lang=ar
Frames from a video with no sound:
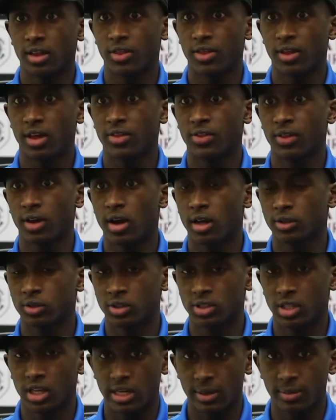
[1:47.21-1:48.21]
ثلاث نقاط
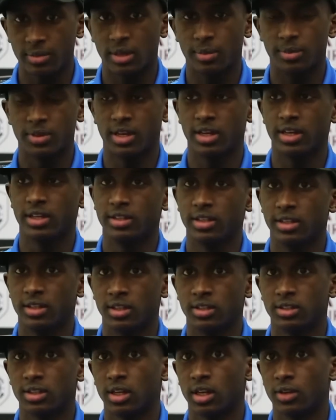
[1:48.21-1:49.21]
وان شاء الله نبدا بدايه جديده
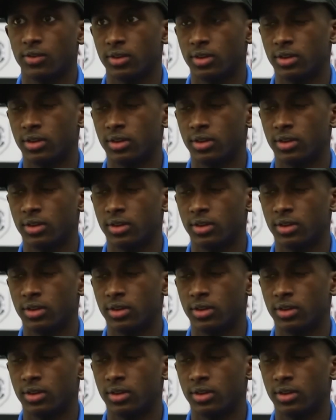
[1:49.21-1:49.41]
ان شاء الله في